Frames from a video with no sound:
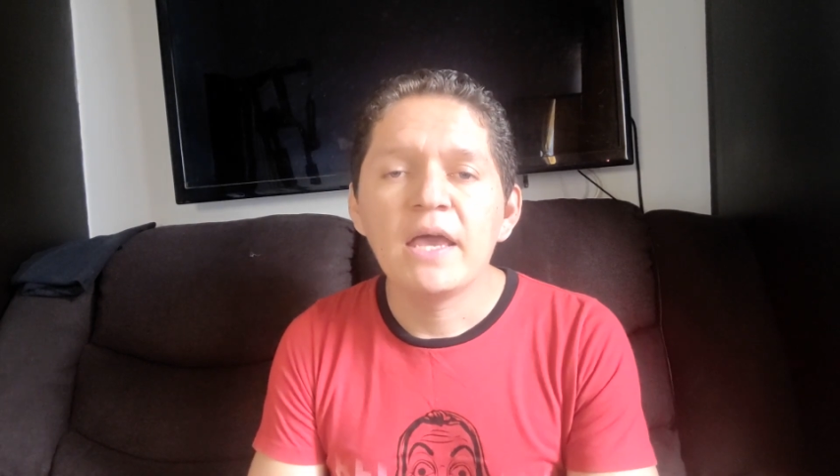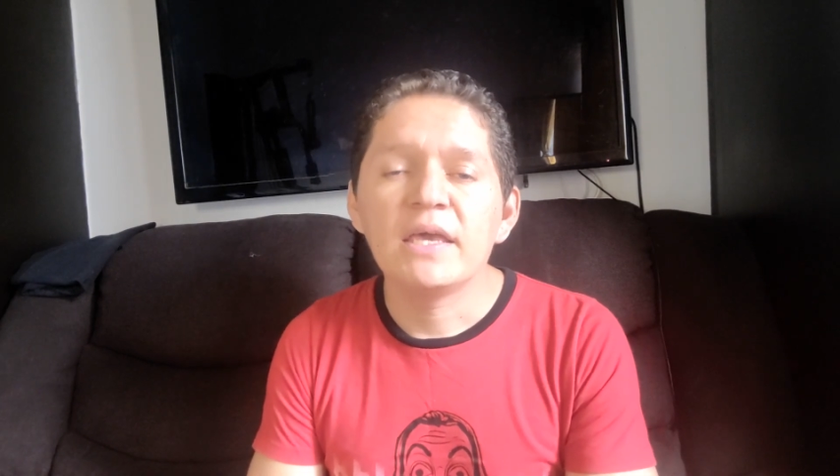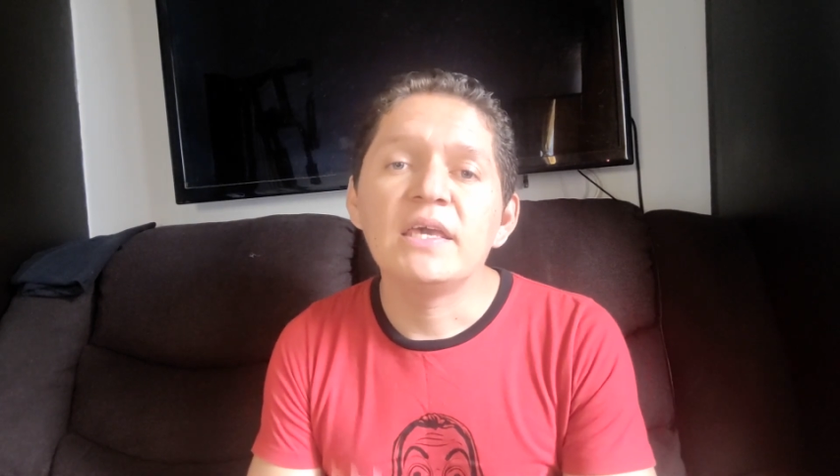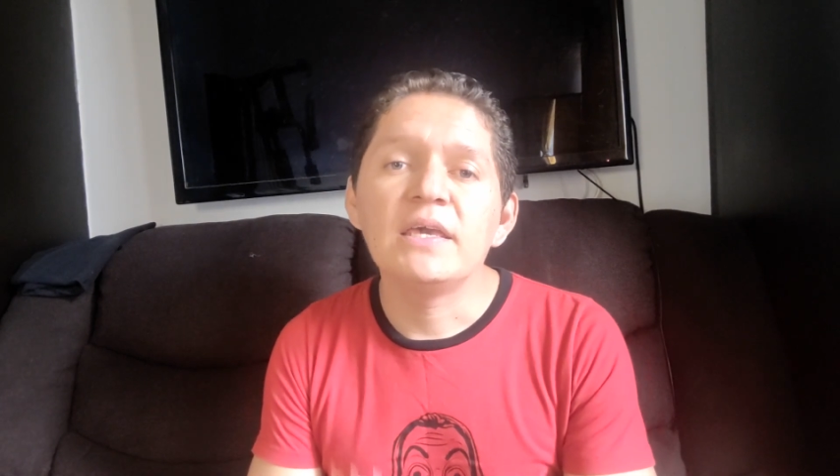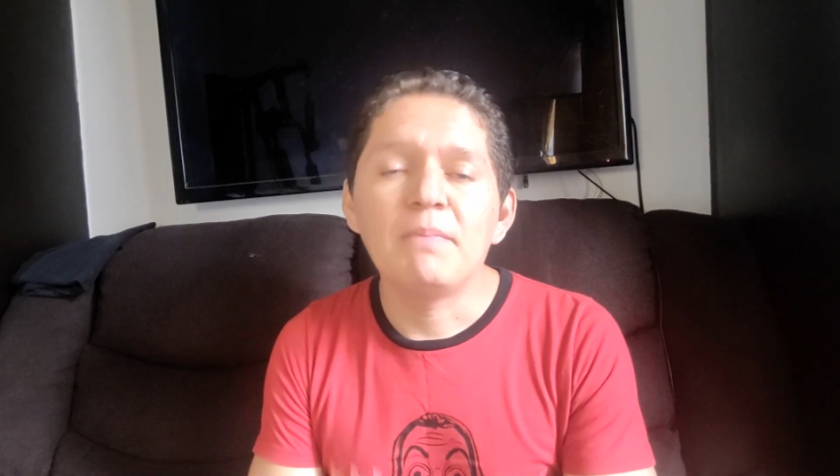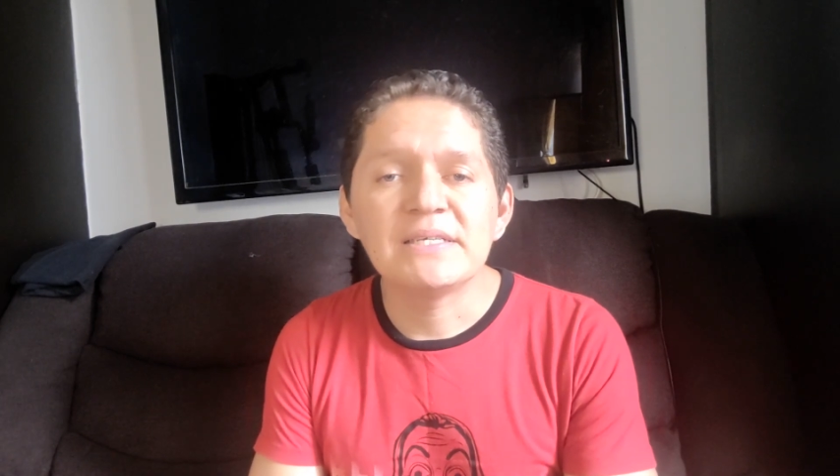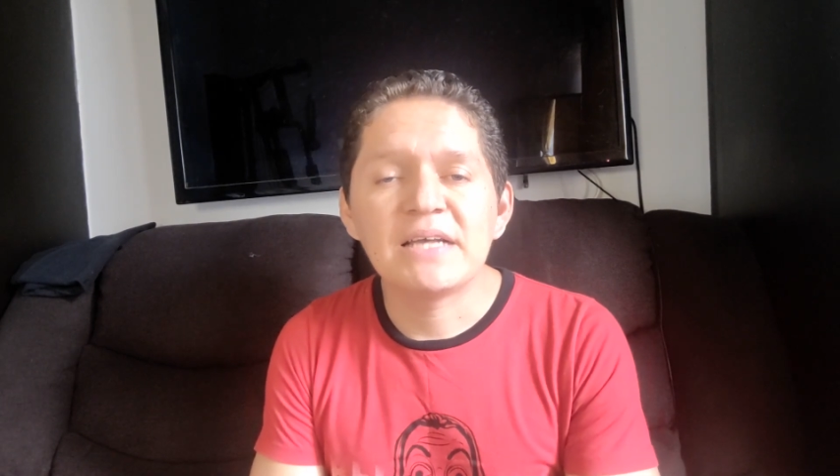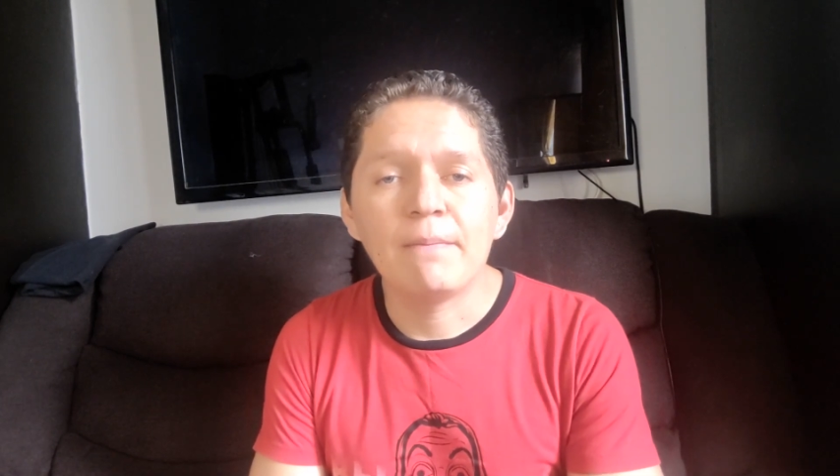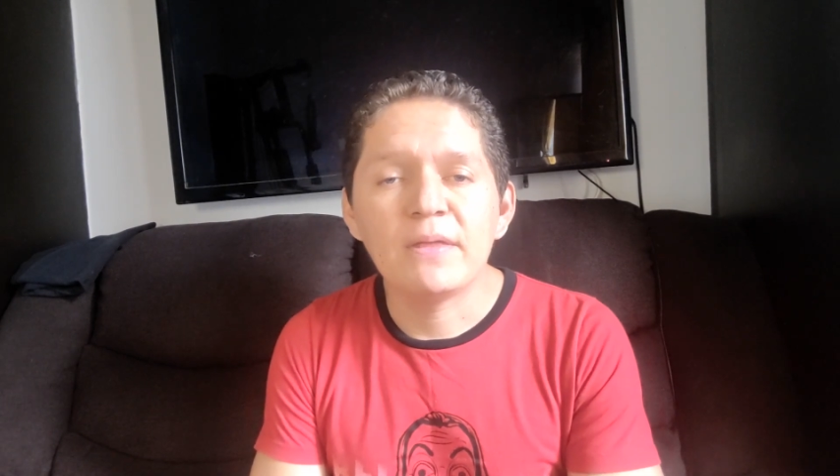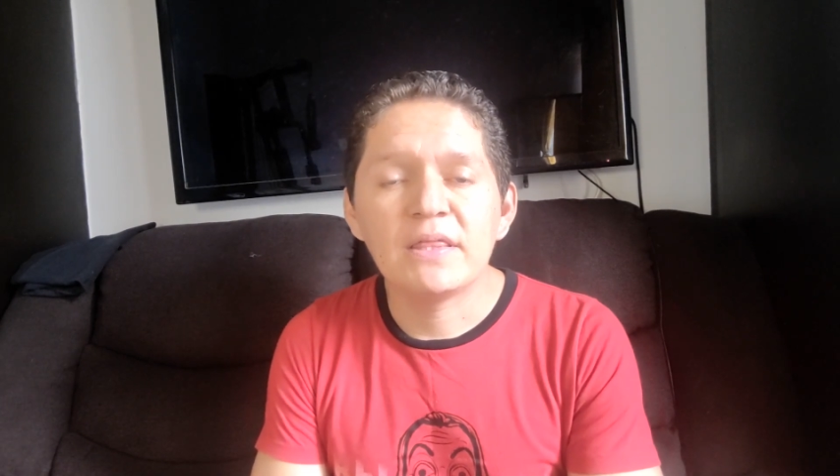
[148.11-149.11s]
y
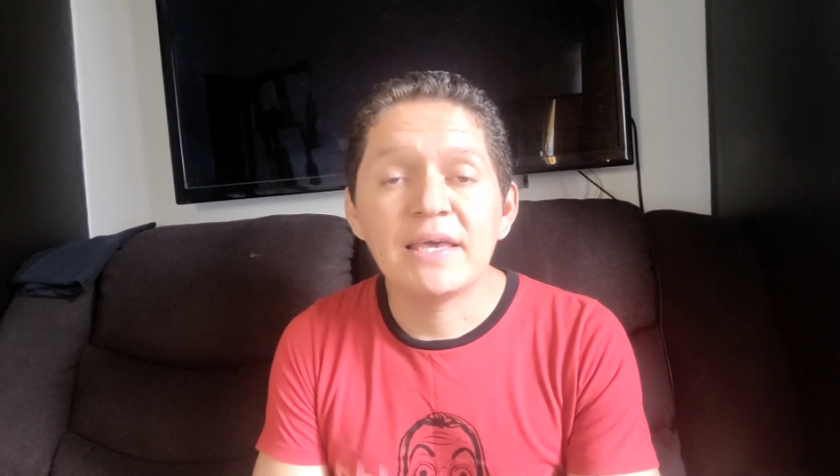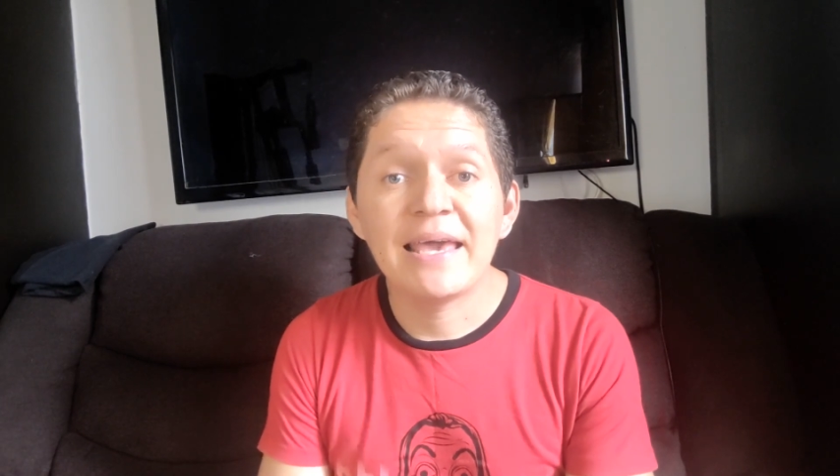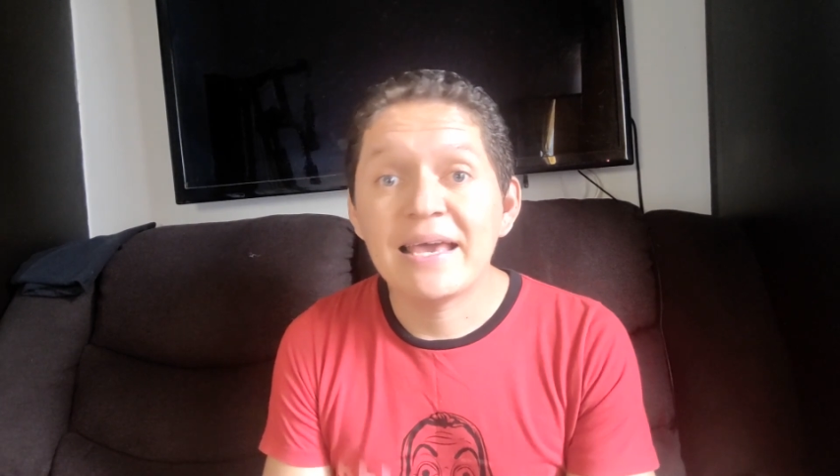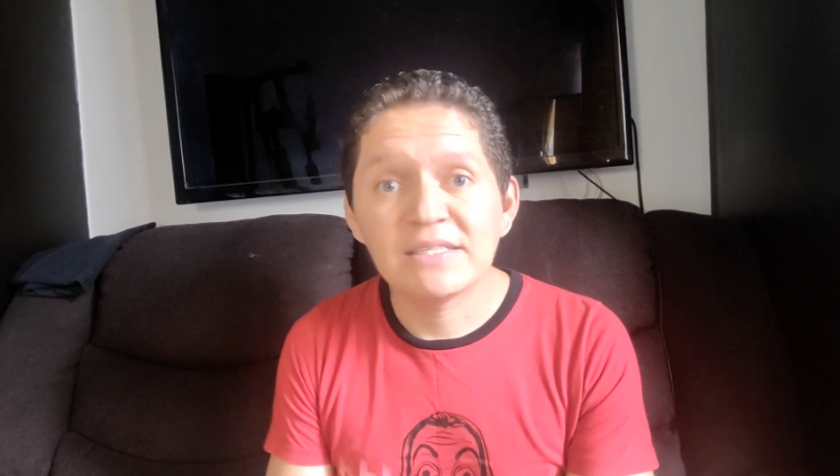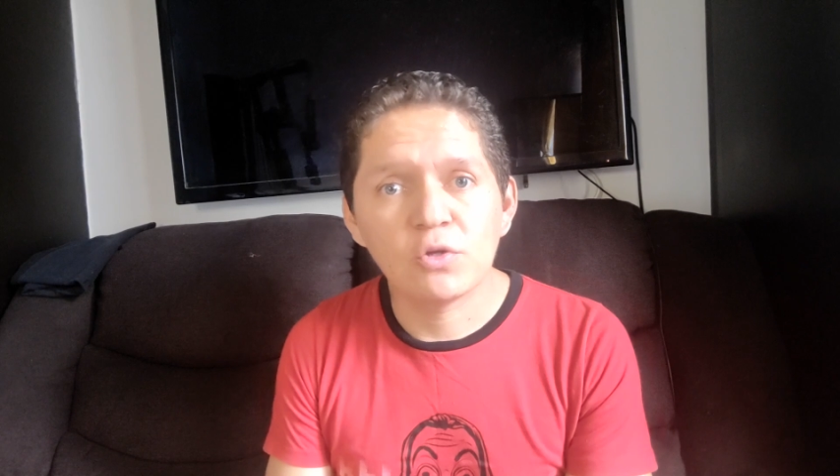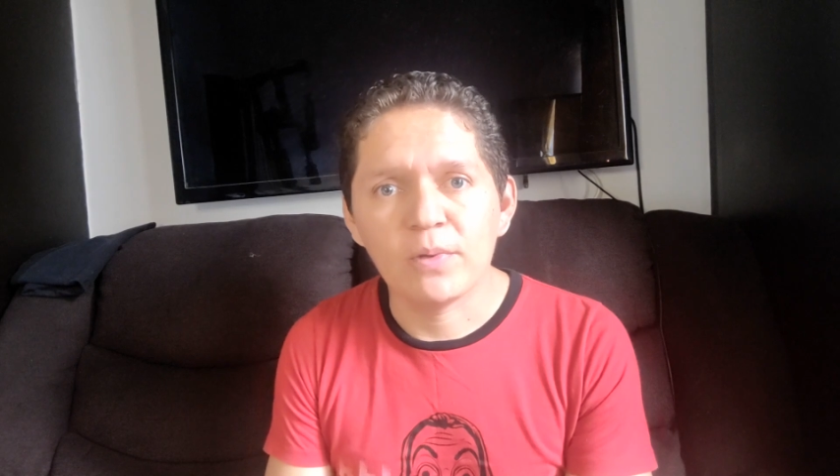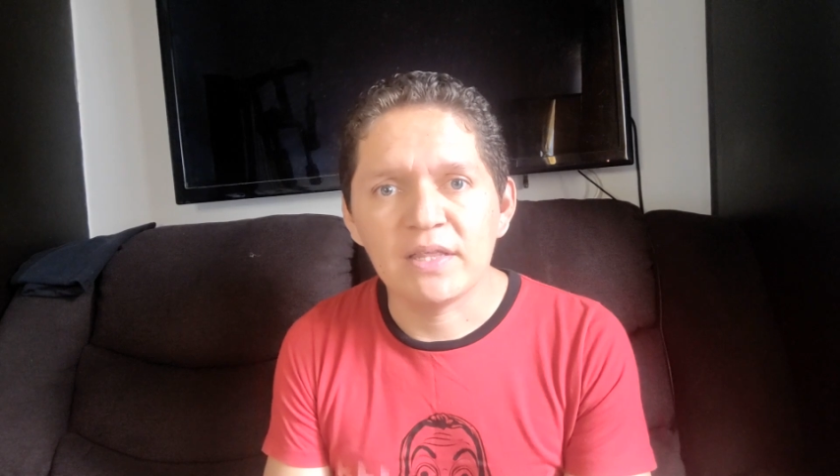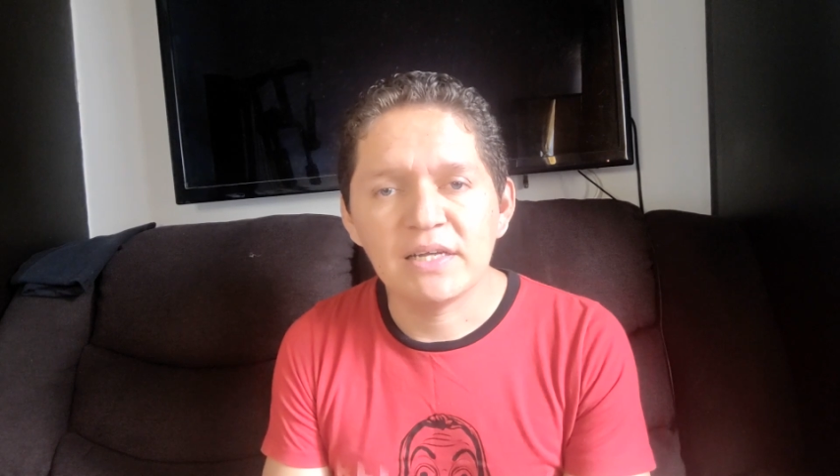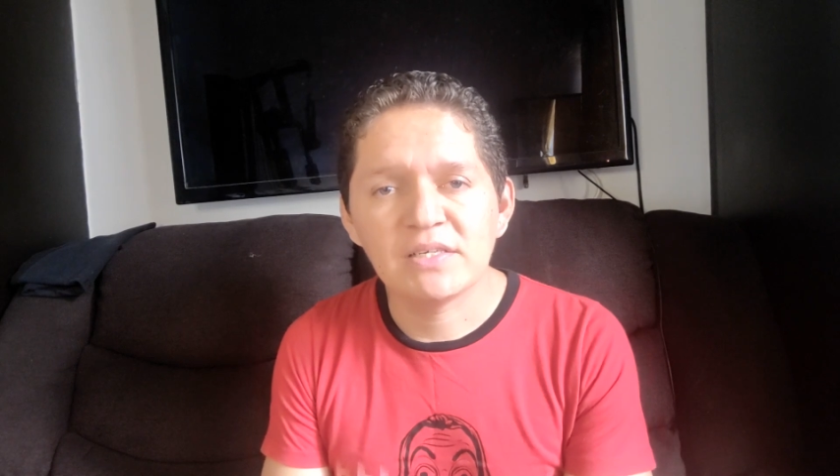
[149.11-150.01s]
básicamente esto vendría